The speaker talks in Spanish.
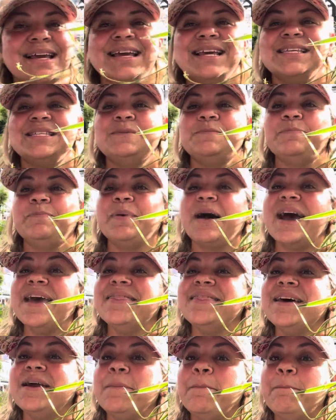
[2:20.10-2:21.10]

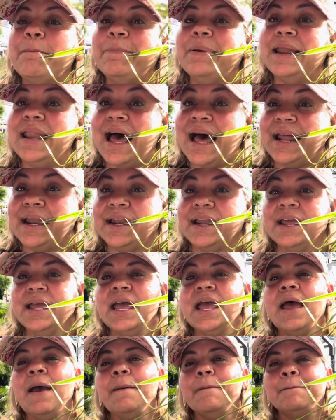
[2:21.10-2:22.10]
spider plant,
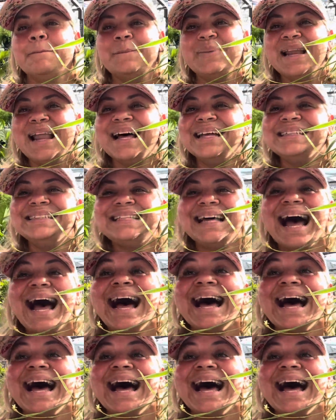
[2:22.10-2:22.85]
planta